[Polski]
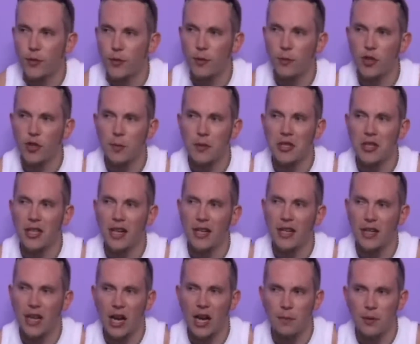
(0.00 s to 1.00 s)
że musi być tak,
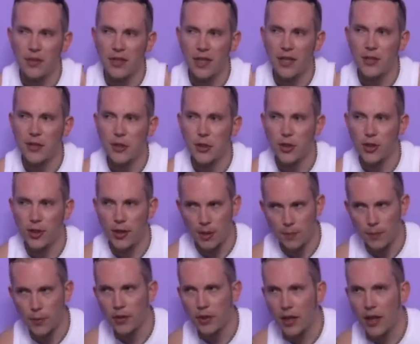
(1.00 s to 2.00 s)
albo zaistrzy,
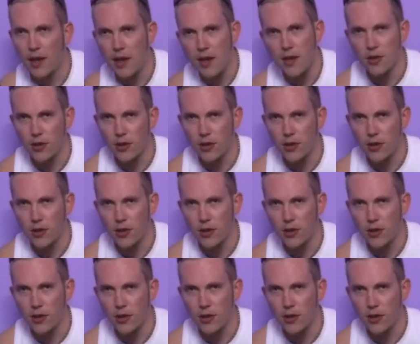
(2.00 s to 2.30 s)
albo nie.